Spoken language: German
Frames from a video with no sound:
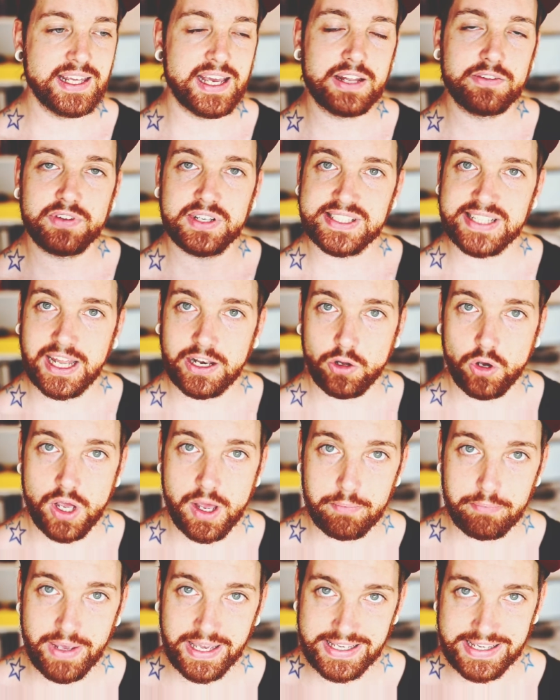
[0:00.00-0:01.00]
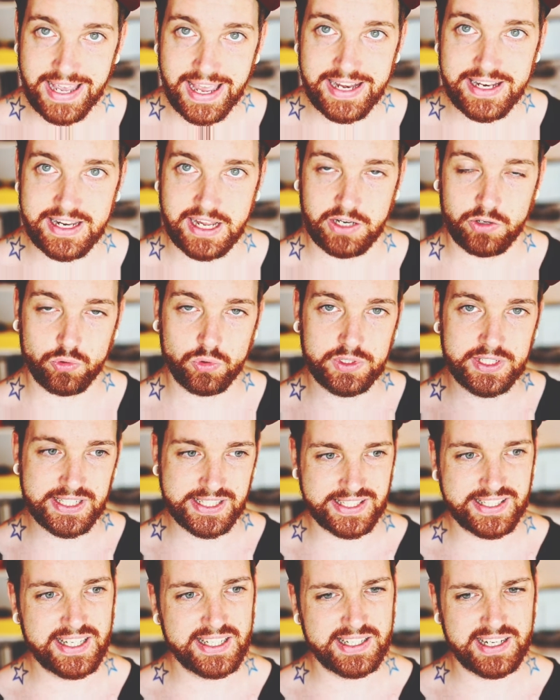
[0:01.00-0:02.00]
ihr etwas an eurem Becken ändert und ihr
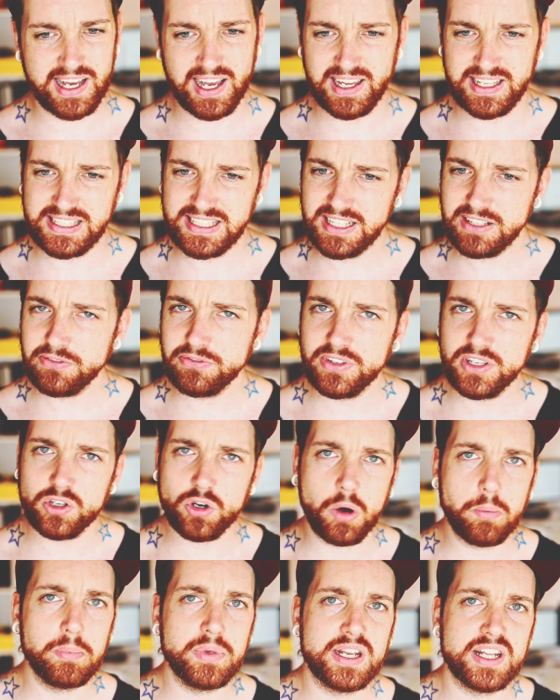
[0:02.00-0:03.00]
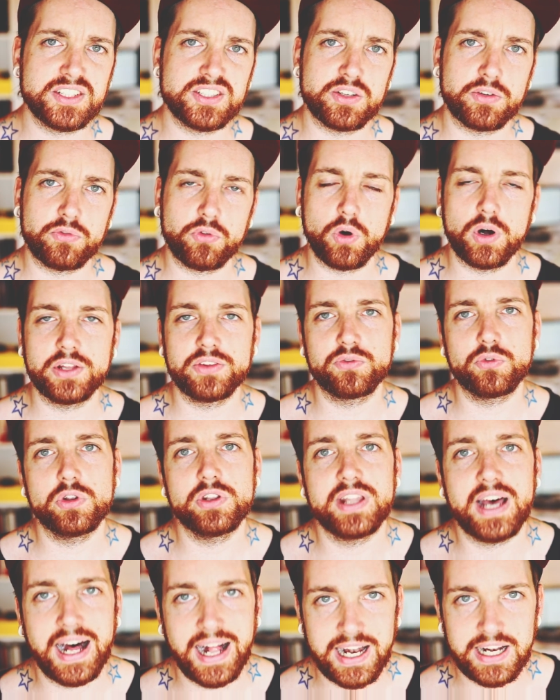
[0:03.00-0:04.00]
seht, ah, irgendwie kommt mir das so vor, als
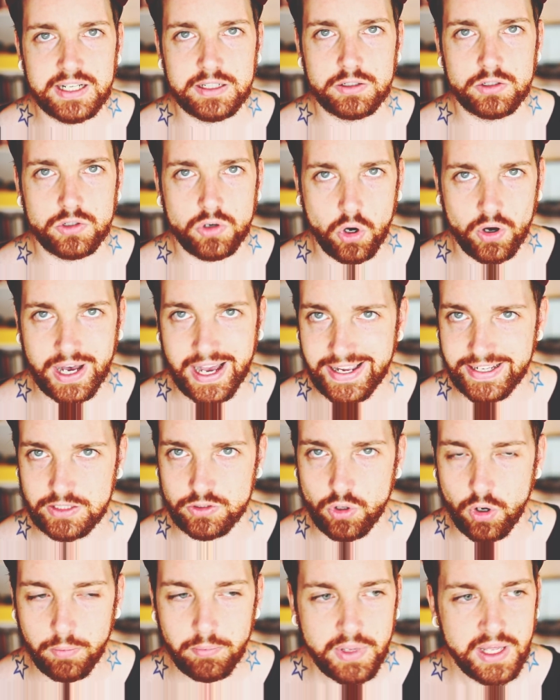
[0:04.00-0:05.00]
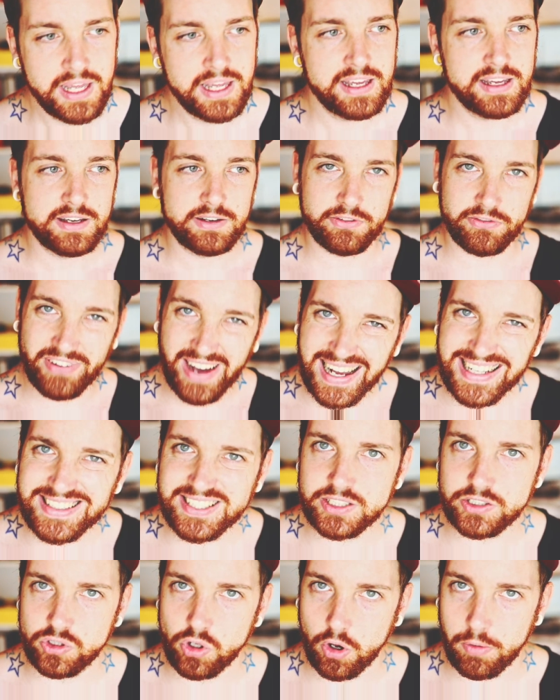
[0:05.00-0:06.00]
würden da Algen reinkommen,
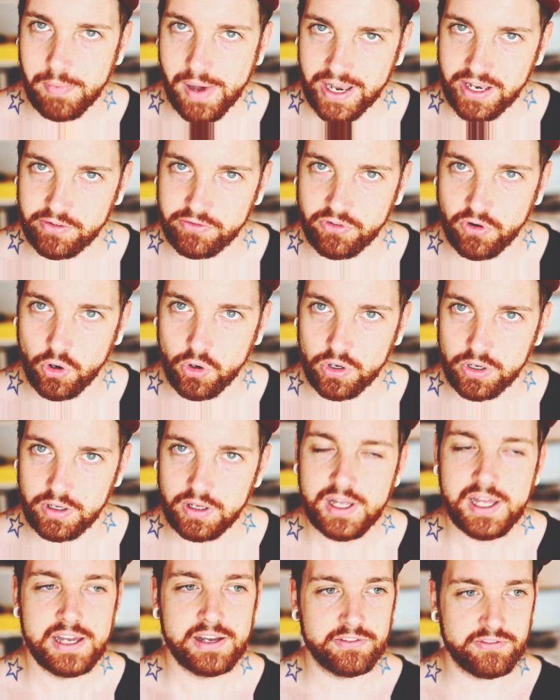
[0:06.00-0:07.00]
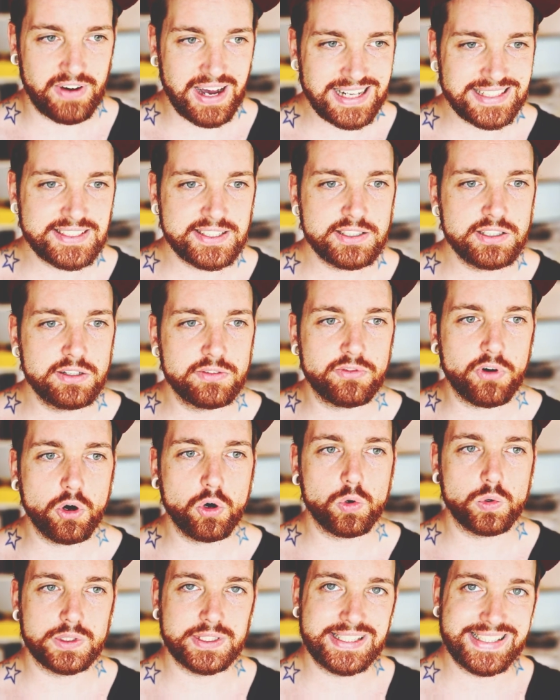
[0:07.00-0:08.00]
wartet noch mal eine Woche. Wartet eine
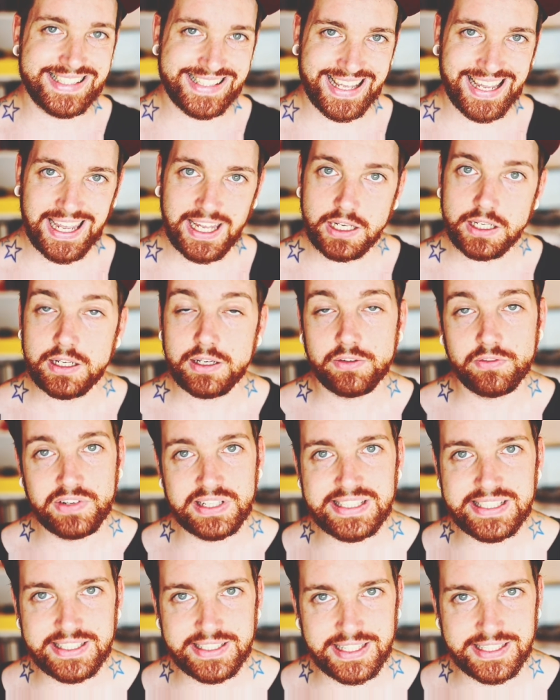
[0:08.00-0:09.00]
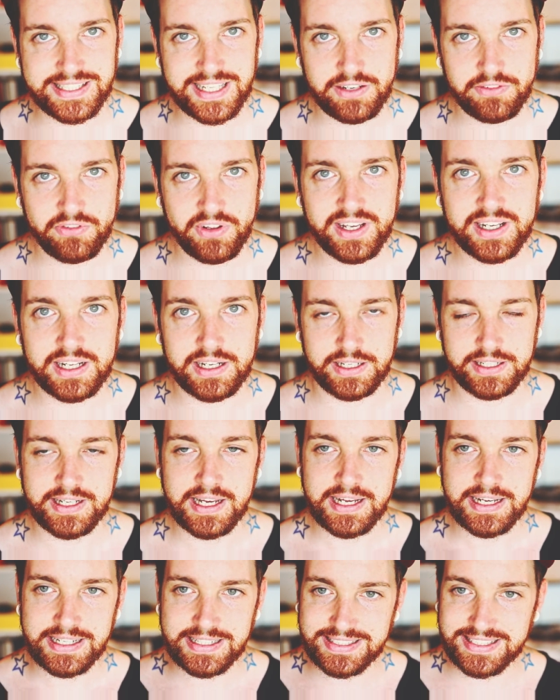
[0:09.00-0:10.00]
Woche und seht, wie sich das entwickelt.
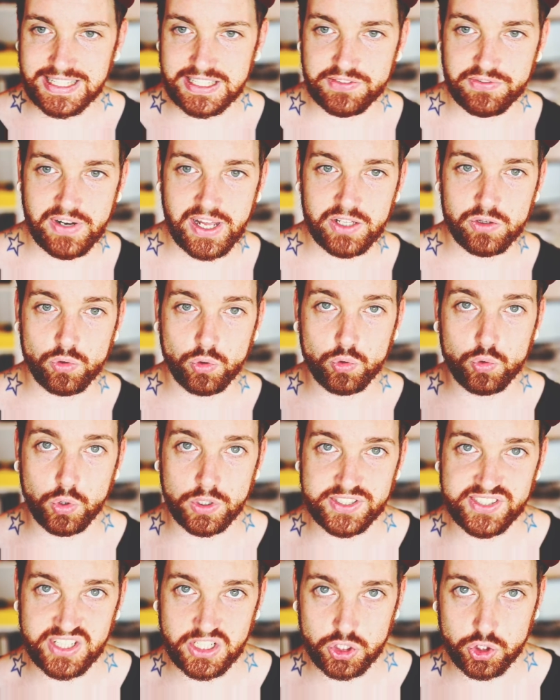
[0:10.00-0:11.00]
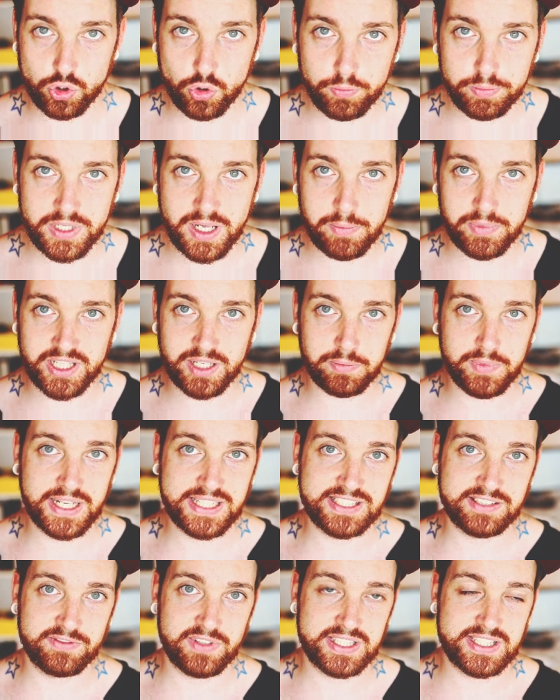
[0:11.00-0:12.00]
Ist das vielleicht nur ein kurzer Schub, der mit dem
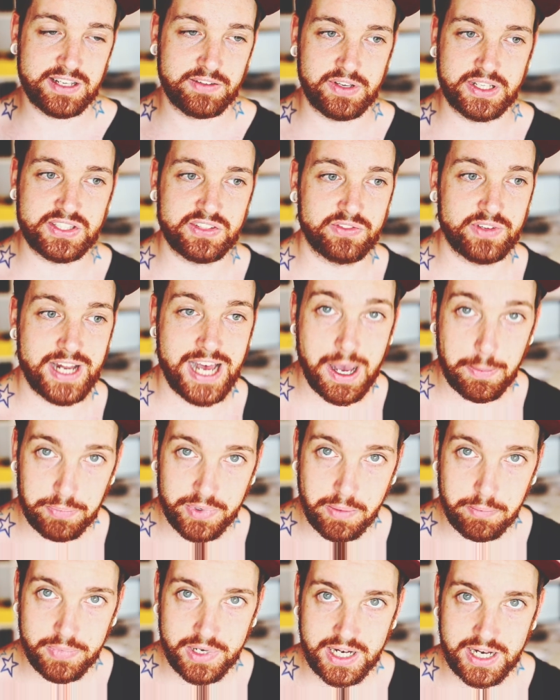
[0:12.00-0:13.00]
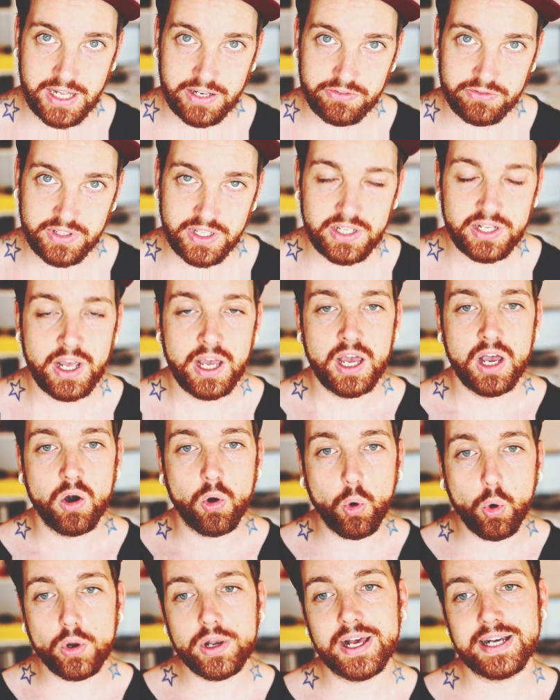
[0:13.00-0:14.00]
nächsten Wasserwechsel wieder abgemildert wird?
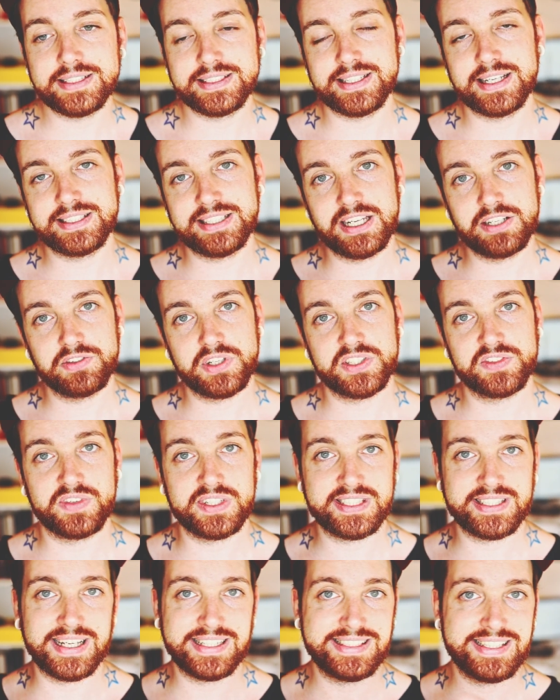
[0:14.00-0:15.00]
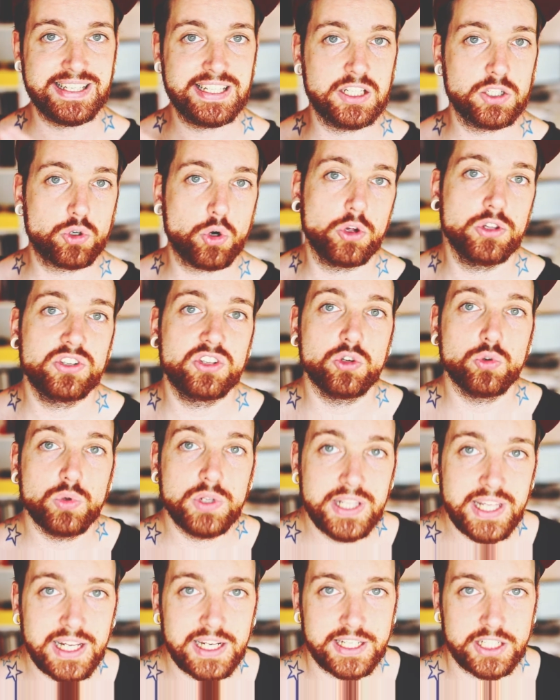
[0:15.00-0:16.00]
Oder ist das etwas, was tatsächlich kontinuierlich
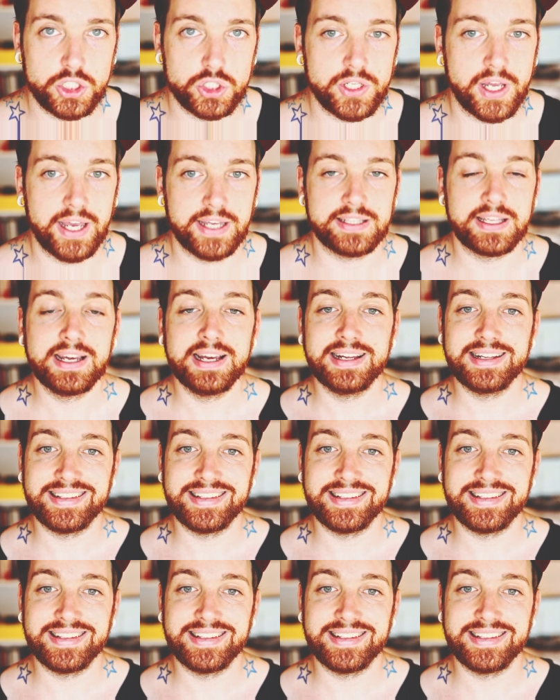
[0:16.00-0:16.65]
kontinuierlich steigt.